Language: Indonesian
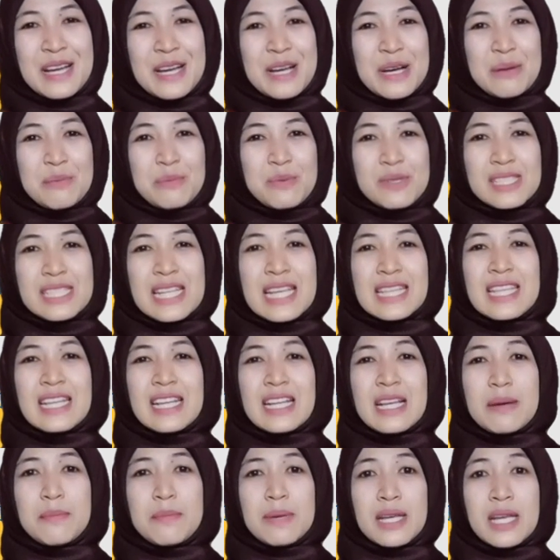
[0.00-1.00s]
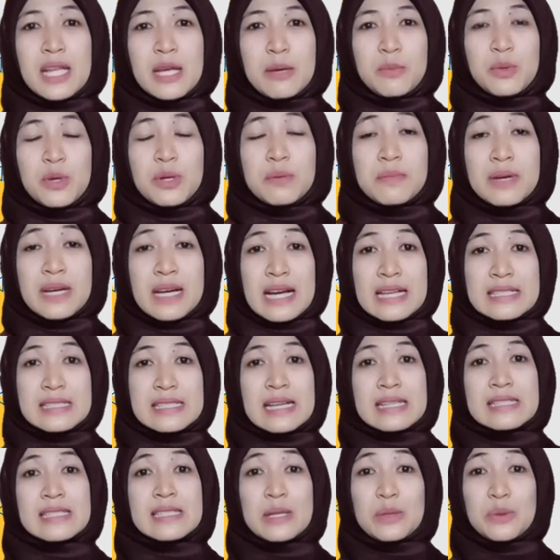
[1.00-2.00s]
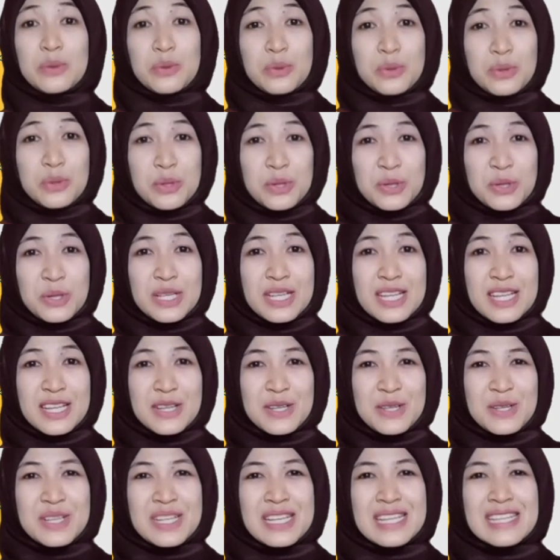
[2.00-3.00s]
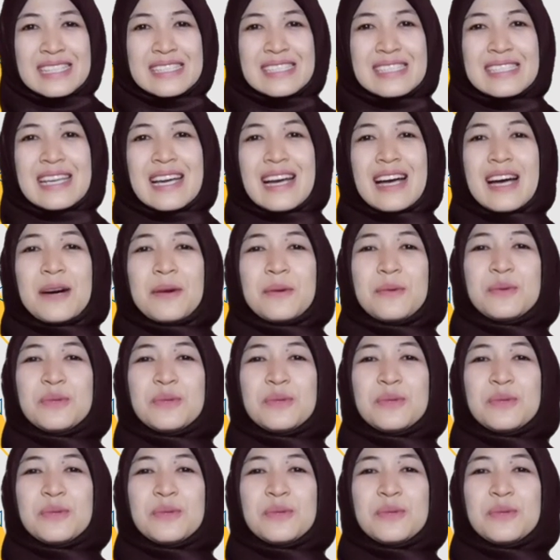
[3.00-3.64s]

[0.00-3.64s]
Pusdatin Kemendikbud mengajak seluruh guru di Indonesia